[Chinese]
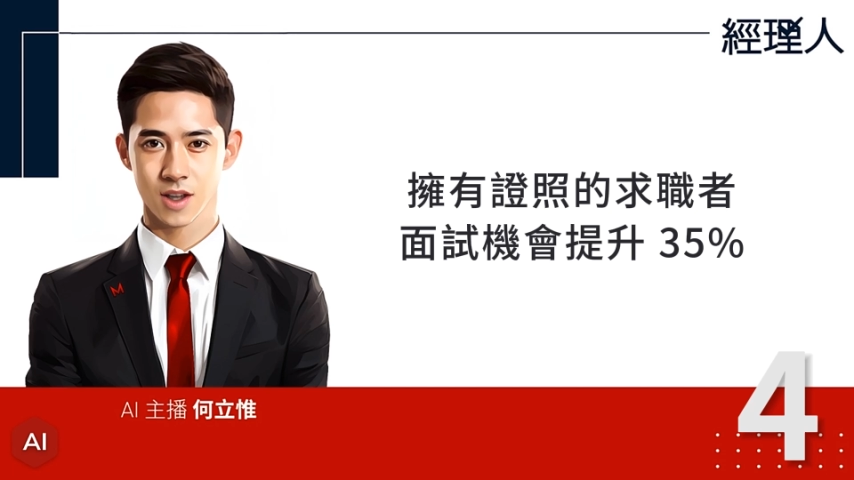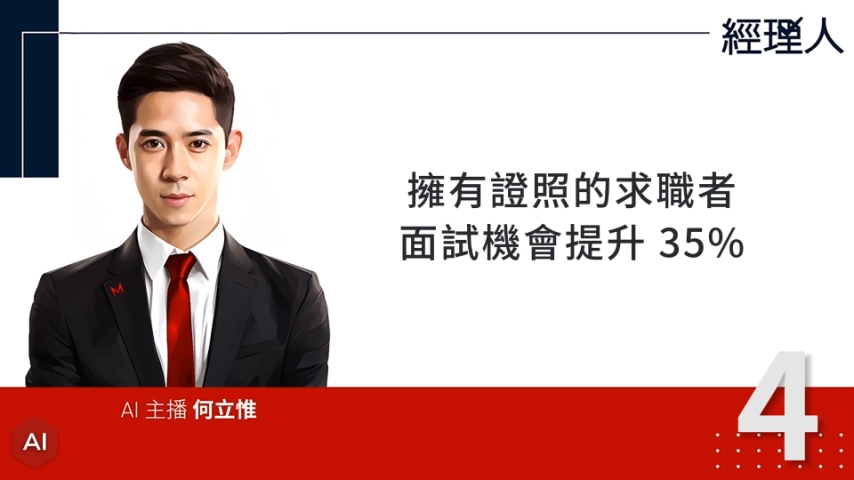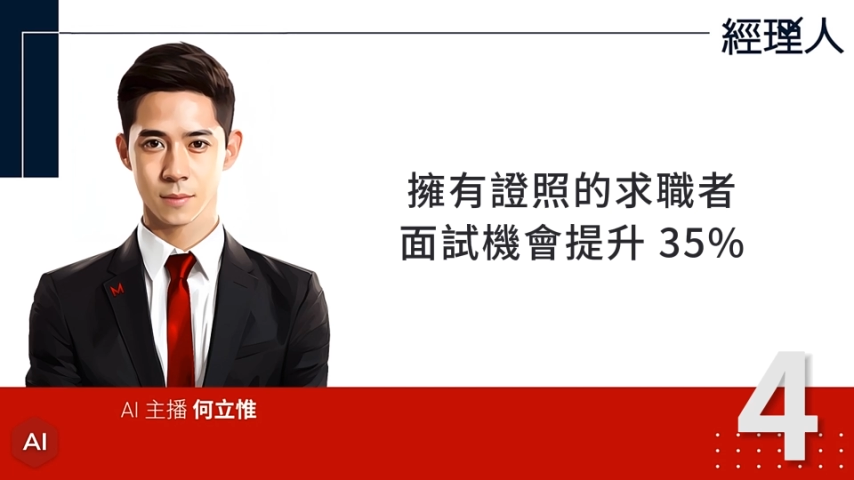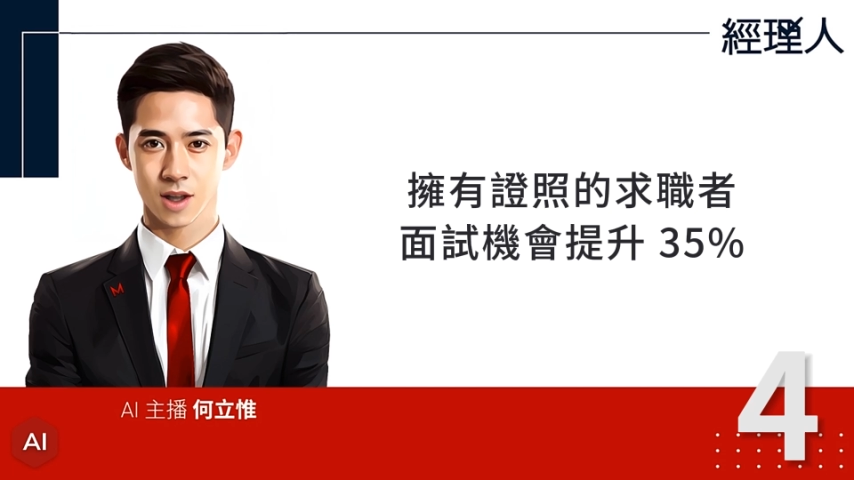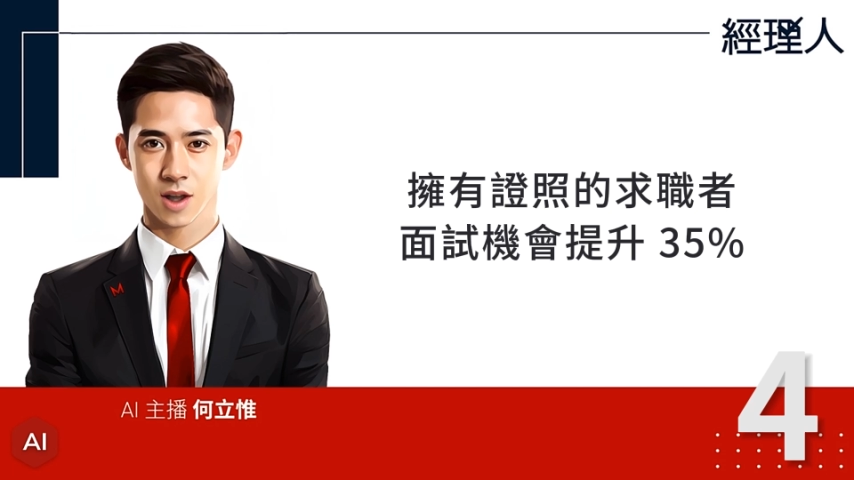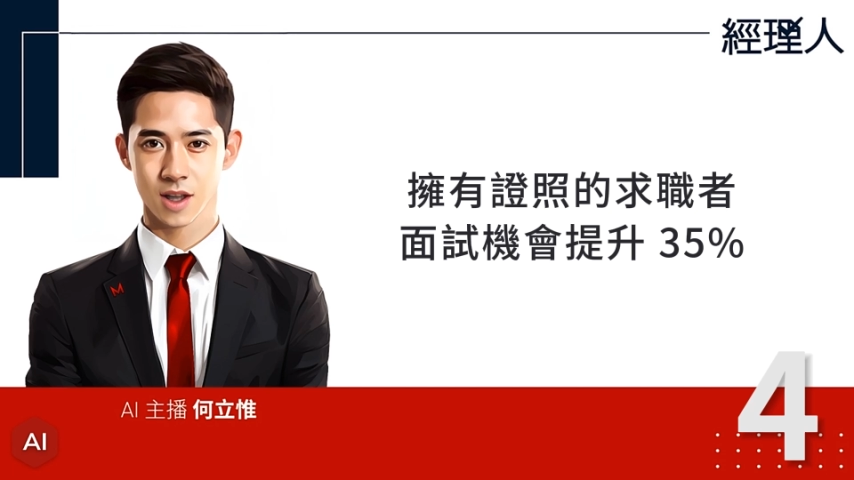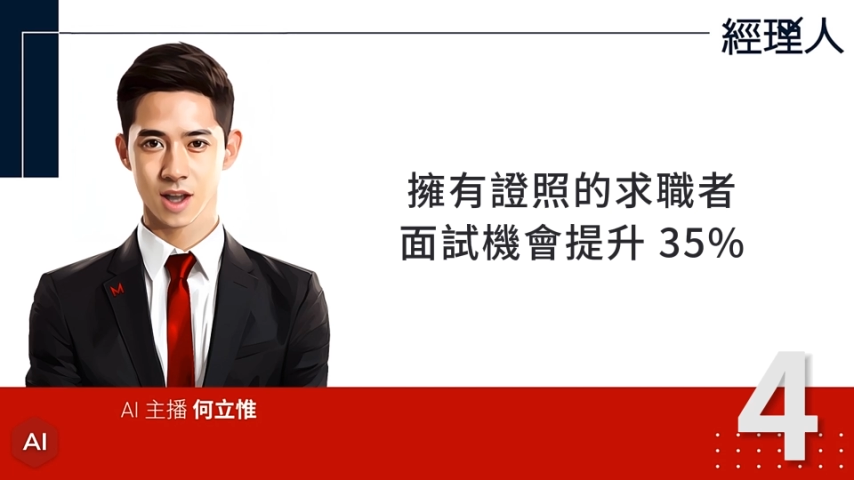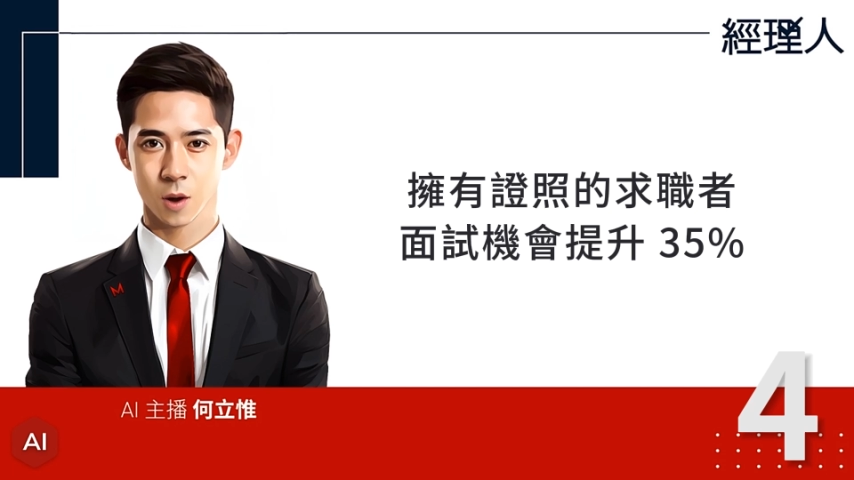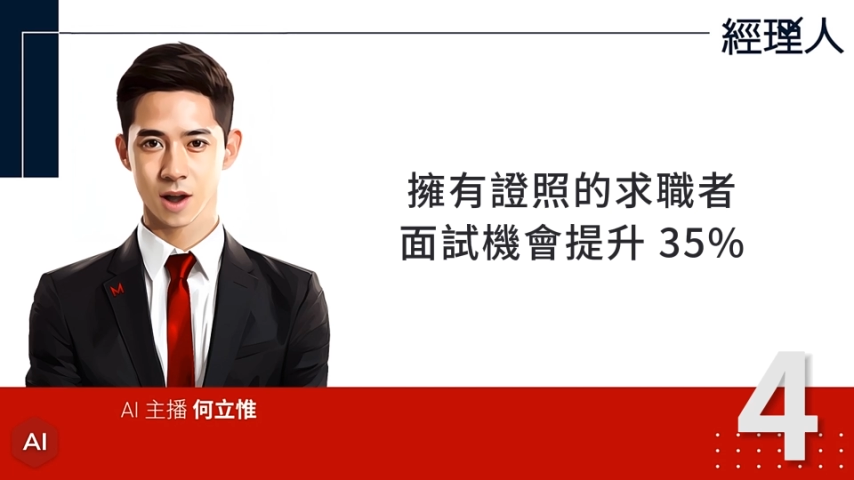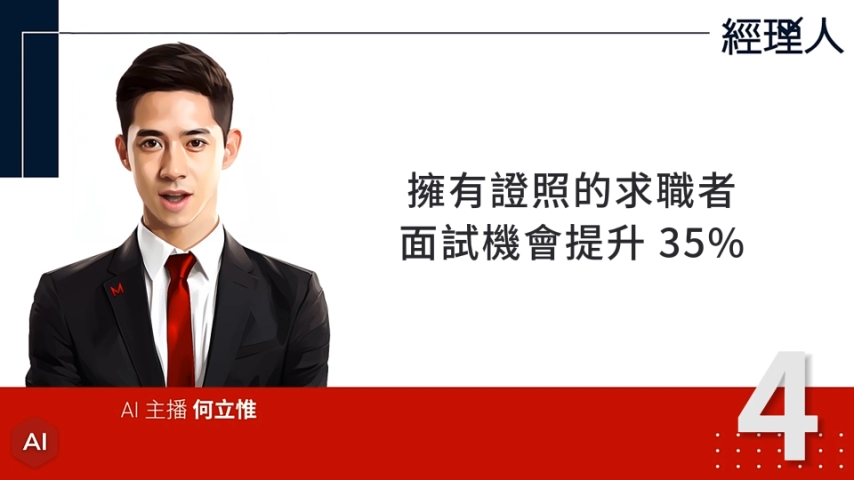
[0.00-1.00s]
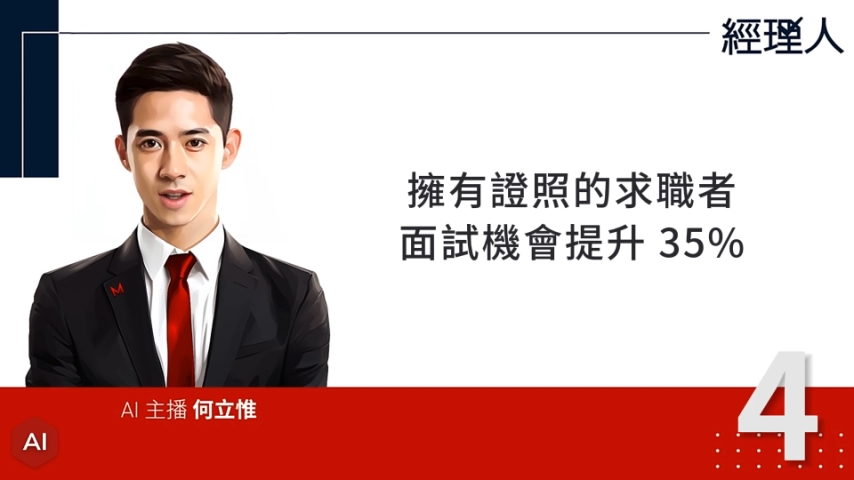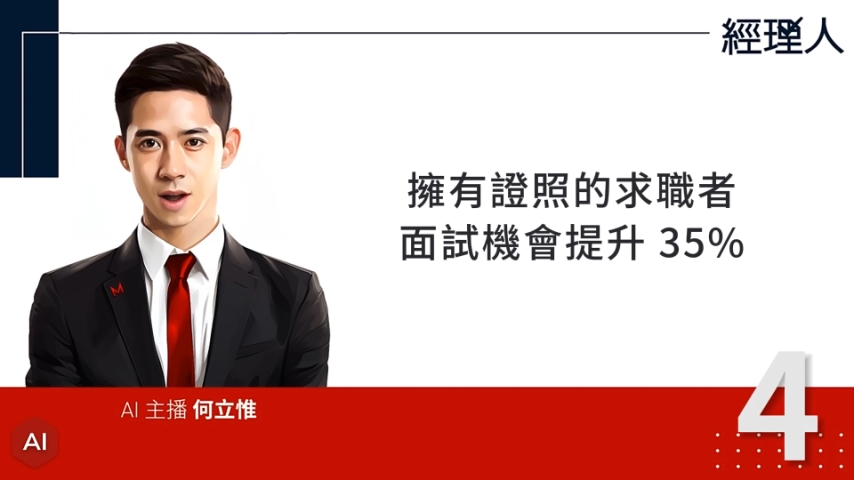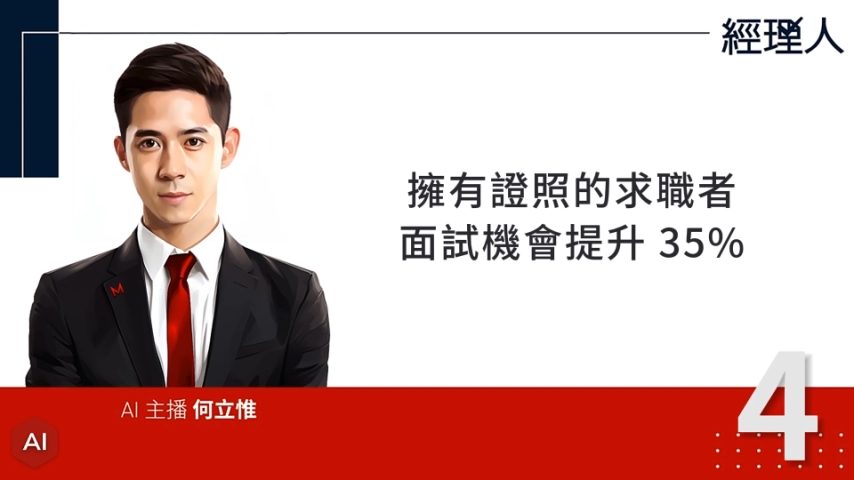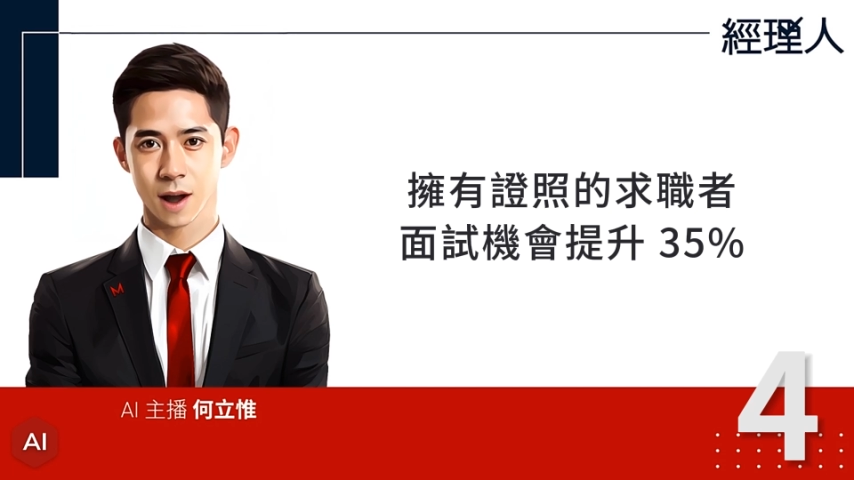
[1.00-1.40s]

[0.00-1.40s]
者面试机会提升